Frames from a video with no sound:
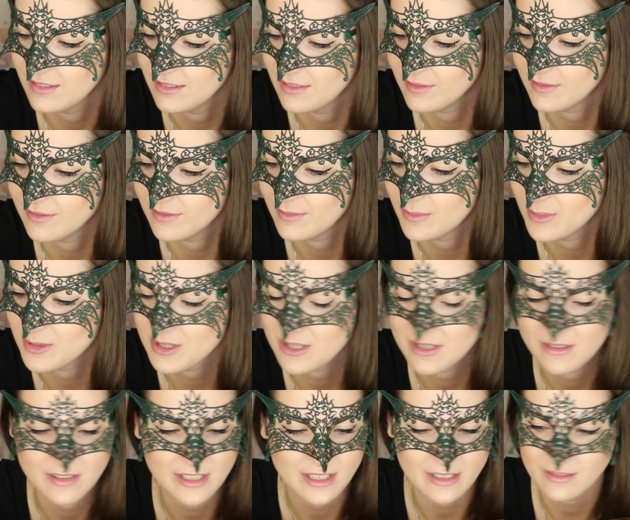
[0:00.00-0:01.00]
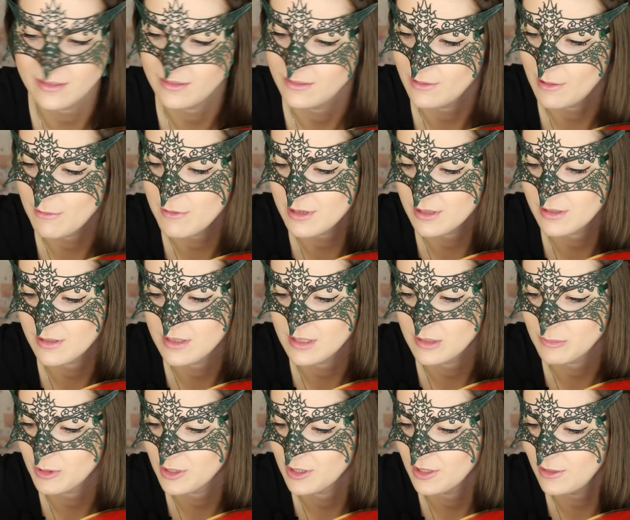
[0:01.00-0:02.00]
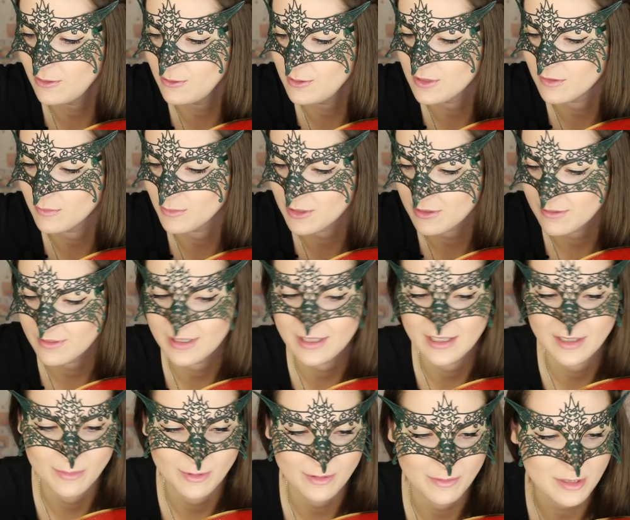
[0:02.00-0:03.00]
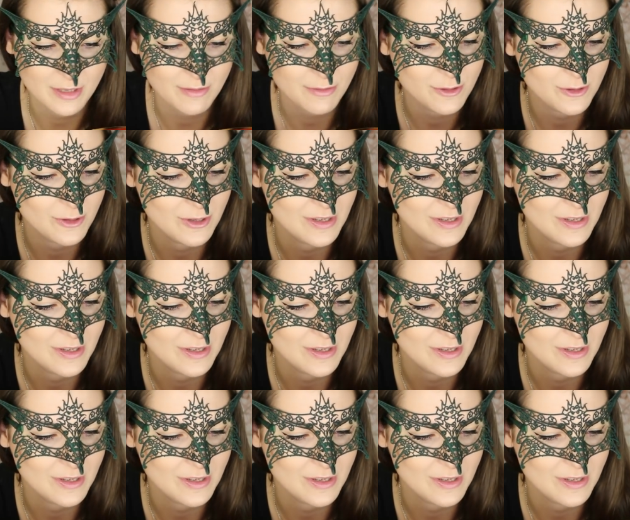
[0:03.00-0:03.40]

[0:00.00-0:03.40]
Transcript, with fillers: В Москве. Наверное, где-то продаются. В Москве как бы вообще все